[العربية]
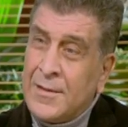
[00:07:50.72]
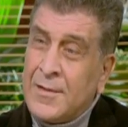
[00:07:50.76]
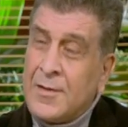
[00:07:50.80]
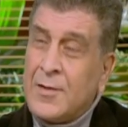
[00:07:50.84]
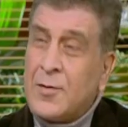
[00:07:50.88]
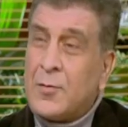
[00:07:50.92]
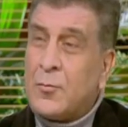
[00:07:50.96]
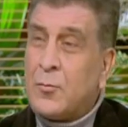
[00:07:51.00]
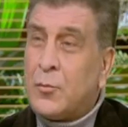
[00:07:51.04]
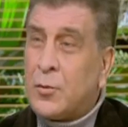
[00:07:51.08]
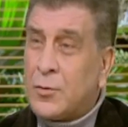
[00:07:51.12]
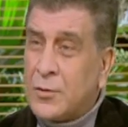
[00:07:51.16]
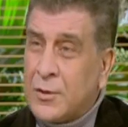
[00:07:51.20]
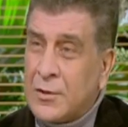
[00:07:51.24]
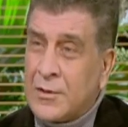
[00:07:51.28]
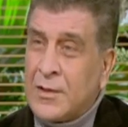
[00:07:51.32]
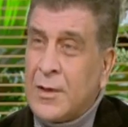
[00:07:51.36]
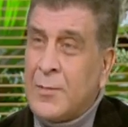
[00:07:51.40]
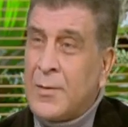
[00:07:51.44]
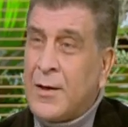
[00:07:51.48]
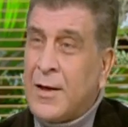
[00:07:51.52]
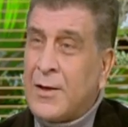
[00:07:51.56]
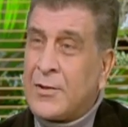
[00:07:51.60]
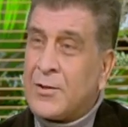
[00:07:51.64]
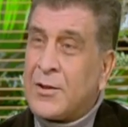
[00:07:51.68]
والتسعة
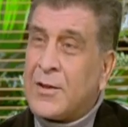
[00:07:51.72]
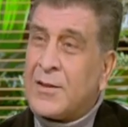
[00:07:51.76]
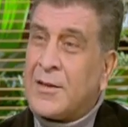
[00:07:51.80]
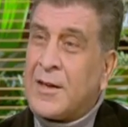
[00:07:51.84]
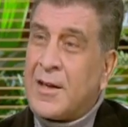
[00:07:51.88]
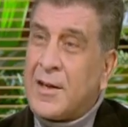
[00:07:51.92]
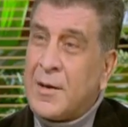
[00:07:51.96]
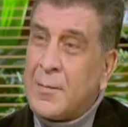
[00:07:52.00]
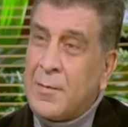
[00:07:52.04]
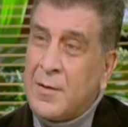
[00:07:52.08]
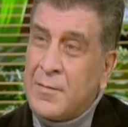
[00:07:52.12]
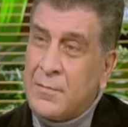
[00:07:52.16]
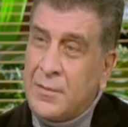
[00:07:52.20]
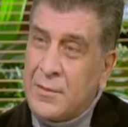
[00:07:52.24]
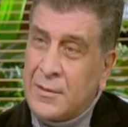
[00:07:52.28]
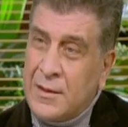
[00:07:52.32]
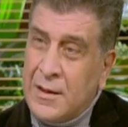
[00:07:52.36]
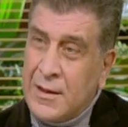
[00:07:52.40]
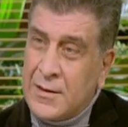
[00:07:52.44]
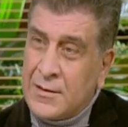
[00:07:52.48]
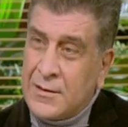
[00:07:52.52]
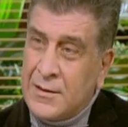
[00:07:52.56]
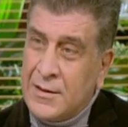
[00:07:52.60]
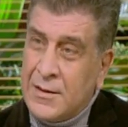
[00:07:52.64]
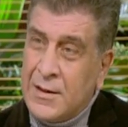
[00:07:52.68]
من عشرة تقريبا في
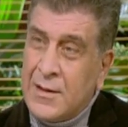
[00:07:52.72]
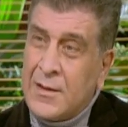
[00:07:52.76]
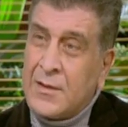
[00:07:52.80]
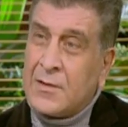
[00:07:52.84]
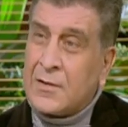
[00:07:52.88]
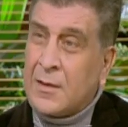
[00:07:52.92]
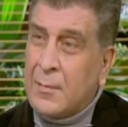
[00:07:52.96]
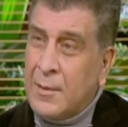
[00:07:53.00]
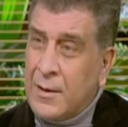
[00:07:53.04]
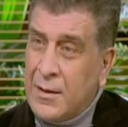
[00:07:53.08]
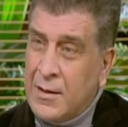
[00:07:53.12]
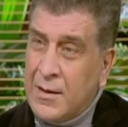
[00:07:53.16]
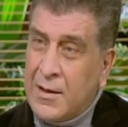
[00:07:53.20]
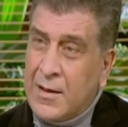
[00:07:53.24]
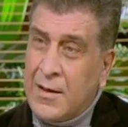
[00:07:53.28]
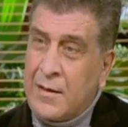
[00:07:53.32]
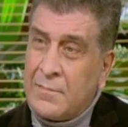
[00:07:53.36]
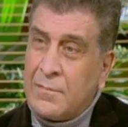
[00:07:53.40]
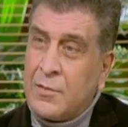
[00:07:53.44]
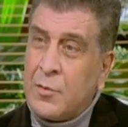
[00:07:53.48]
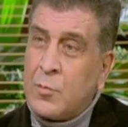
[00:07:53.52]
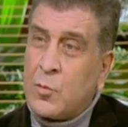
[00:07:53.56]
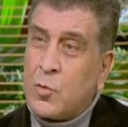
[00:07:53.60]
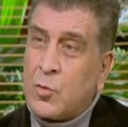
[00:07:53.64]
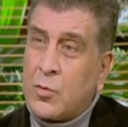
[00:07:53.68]
الثلاث سنين اللي طبعا اللي كان
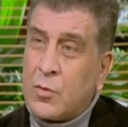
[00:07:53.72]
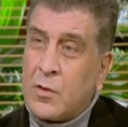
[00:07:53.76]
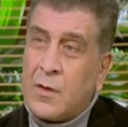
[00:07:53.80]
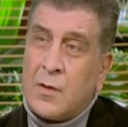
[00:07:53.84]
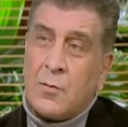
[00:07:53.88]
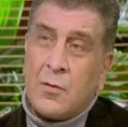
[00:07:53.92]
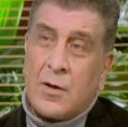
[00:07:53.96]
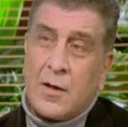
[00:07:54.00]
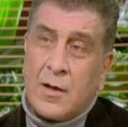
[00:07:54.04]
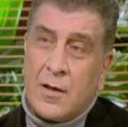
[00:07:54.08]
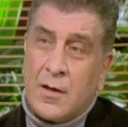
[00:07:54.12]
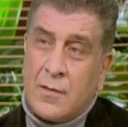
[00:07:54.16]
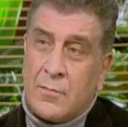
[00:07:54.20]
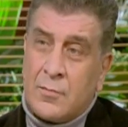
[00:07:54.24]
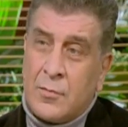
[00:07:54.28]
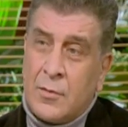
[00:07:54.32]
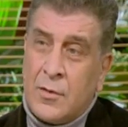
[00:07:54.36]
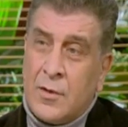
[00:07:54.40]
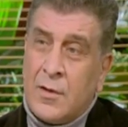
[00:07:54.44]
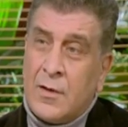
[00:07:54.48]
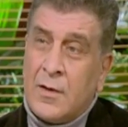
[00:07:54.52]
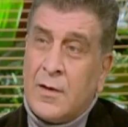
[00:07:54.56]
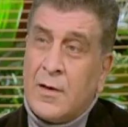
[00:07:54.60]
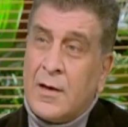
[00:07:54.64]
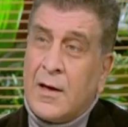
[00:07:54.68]
فيهم كورونا وخلافه
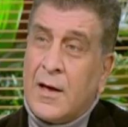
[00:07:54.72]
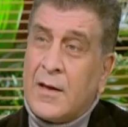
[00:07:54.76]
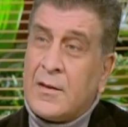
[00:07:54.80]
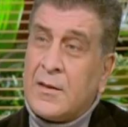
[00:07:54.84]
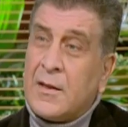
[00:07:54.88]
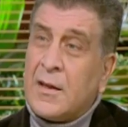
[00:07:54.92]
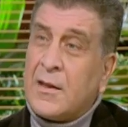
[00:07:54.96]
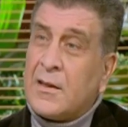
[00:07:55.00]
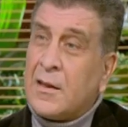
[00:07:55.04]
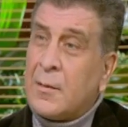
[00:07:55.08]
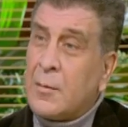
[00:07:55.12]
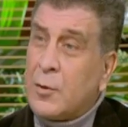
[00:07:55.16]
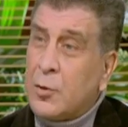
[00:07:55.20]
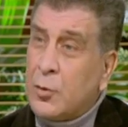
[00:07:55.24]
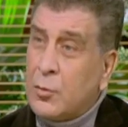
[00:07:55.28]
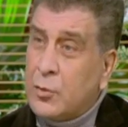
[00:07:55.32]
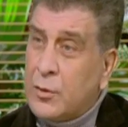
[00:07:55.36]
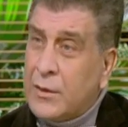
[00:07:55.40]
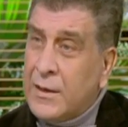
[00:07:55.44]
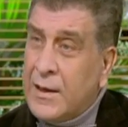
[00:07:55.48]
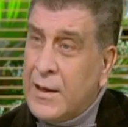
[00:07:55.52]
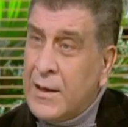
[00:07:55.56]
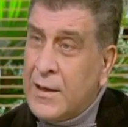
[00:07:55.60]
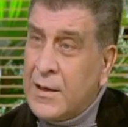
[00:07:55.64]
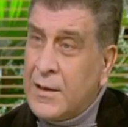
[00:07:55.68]
مم. عندنا تبادل
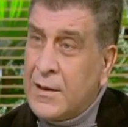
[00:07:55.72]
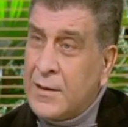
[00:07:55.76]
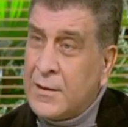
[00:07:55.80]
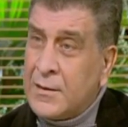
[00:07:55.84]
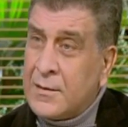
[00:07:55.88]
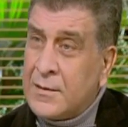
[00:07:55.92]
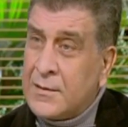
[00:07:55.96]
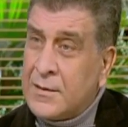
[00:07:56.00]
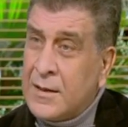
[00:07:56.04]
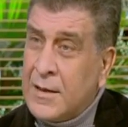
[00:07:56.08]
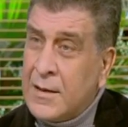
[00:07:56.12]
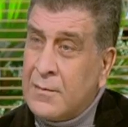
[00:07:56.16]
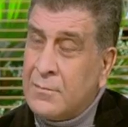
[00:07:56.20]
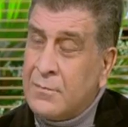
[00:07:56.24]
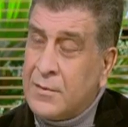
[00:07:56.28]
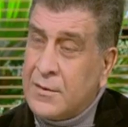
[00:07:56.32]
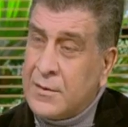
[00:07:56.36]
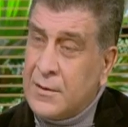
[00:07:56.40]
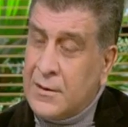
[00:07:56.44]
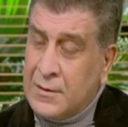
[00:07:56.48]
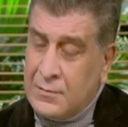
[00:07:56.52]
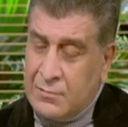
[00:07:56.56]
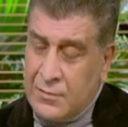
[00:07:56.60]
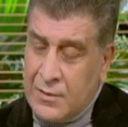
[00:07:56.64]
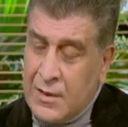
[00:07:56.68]
تجاري زي في,
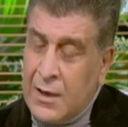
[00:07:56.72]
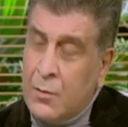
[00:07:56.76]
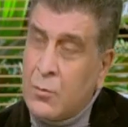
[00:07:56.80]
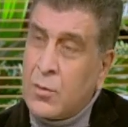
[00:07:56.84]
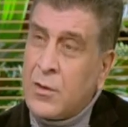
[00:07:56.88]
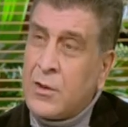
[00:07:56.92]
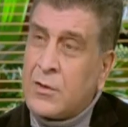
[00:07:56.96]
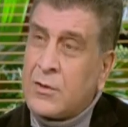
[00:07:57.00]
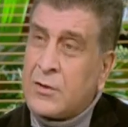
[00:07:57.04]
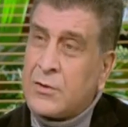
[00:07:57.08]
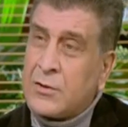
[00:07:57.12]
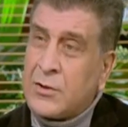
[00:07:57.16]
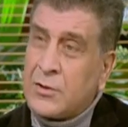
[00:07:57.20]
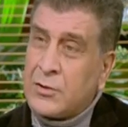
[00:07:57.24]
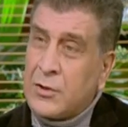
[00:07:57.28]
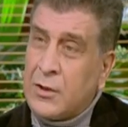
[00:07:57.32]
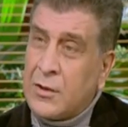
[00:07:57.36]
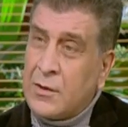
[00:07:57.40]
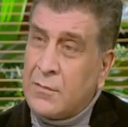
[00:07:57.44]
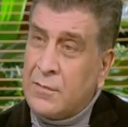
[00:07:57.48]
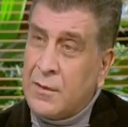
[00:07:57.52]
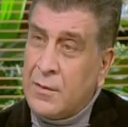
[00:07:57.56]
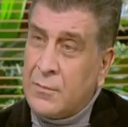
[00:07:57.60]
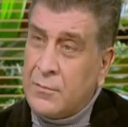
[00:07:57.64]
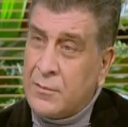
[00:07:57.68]
في اول 11 شهر
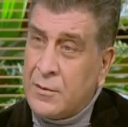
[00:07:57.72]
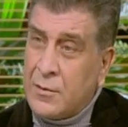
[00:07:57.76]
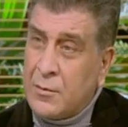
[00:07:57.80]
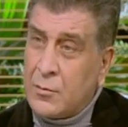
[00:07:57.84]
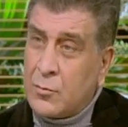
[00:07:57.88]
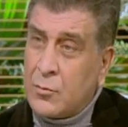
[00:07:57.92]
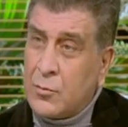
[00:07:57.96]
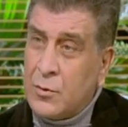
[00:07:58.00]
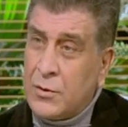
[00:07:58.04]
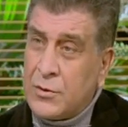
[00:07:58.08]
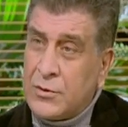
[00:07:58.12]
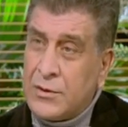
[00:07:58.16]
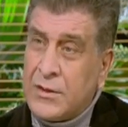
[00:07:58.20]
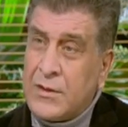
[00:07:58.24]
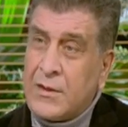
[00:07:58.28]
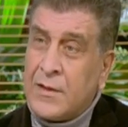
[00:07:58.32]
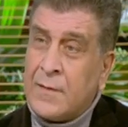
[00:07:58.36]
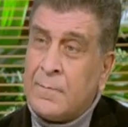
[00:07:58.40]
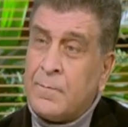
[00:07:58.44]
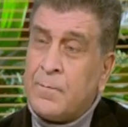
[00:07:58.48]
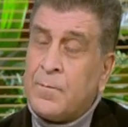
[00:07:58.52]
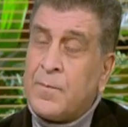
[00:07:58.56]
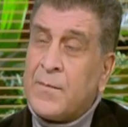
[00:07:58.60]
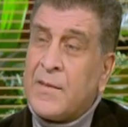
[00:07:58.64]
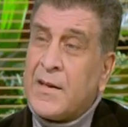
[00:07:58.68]
في 2022
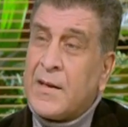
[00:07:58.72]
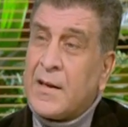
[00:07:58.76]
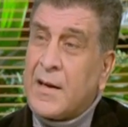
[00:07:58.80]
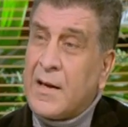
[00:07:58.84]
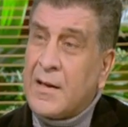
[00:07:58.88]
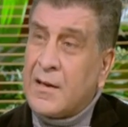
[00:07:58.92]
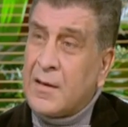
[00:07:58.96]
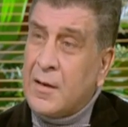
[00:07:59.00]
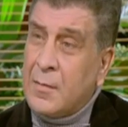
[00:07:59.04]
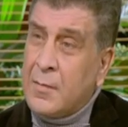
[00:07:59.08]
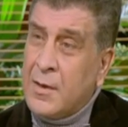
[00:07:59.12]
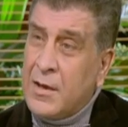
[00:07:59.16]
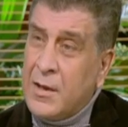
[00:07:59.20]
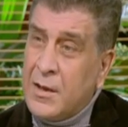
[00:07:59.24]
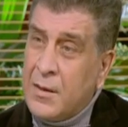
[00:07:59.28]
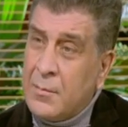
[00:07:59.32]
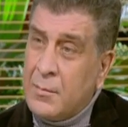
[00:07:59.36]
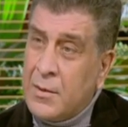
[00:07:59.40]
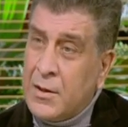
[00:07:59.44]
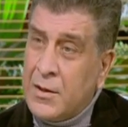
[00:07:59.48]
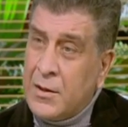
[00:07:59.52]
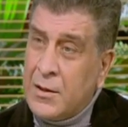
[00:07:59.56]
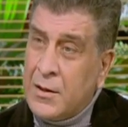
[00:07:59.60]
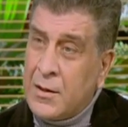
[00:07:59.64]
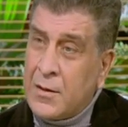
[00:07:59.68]
كان 80
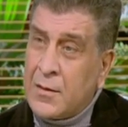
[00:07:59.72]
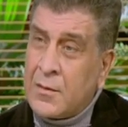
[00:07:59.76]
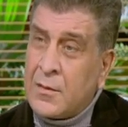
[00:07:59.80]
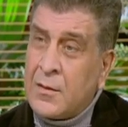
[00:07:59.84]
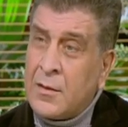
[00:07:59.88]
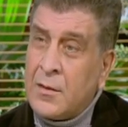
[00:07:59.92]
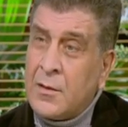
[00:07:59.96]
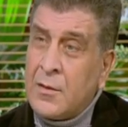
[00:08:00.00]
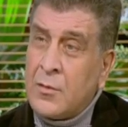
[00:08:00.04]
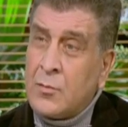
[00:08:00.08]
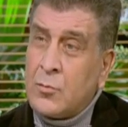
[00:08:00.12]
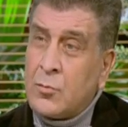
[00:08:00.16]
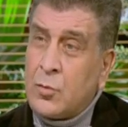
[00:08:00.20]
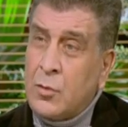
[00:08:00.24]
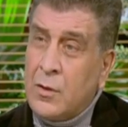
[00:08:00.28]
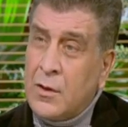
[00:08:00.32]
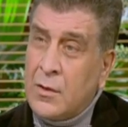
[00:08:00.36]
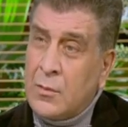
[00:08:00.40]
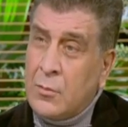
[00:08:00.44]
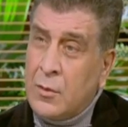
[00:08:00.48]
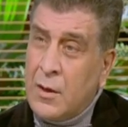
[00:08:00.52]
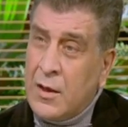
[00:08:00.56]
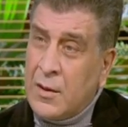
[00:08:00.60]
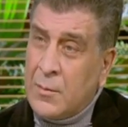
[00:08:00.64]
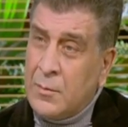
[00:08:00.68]
مليار دولار
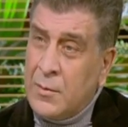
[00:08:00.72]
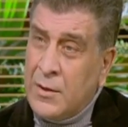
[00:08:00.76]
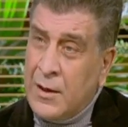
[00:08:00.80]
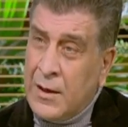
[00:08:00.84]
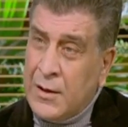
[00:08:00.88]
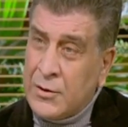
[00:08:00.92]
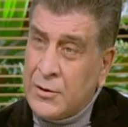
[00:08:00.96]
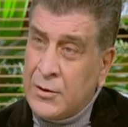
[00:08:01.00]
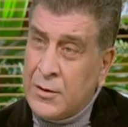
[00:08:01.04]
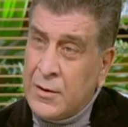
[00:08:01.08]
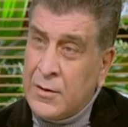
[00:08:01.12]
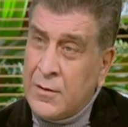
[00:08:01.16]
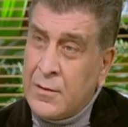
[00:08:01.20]
واحد من عشرة